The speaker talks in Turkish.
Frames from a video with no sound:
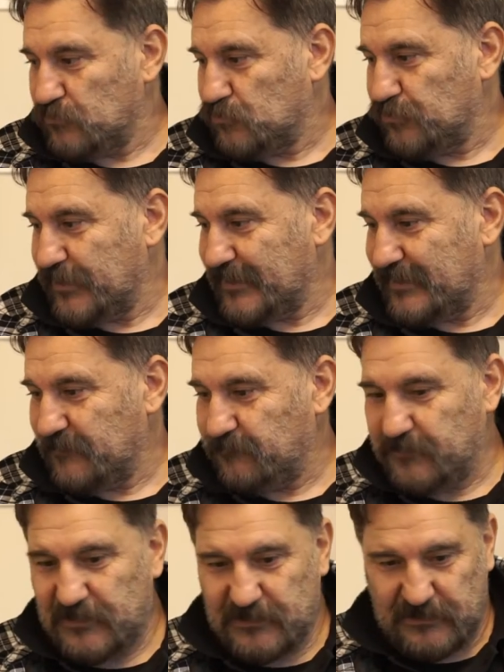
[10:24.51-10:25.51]

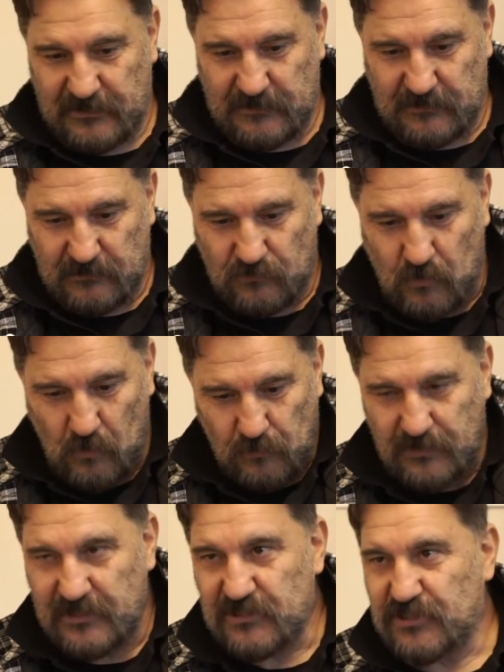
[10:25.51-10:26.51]
sürekli bir
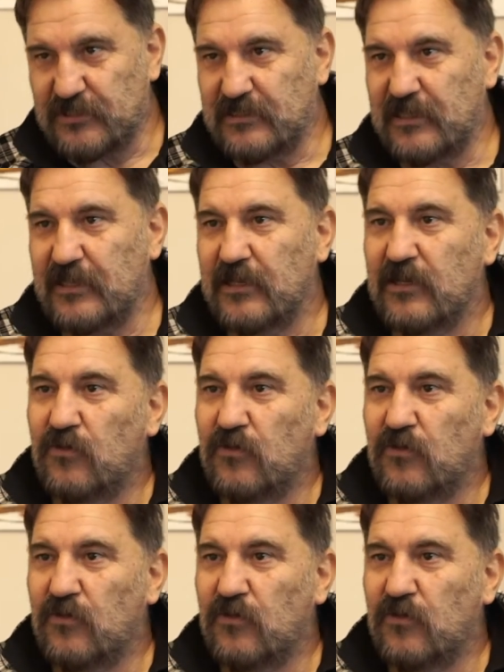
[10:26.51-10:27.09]
döngü içinde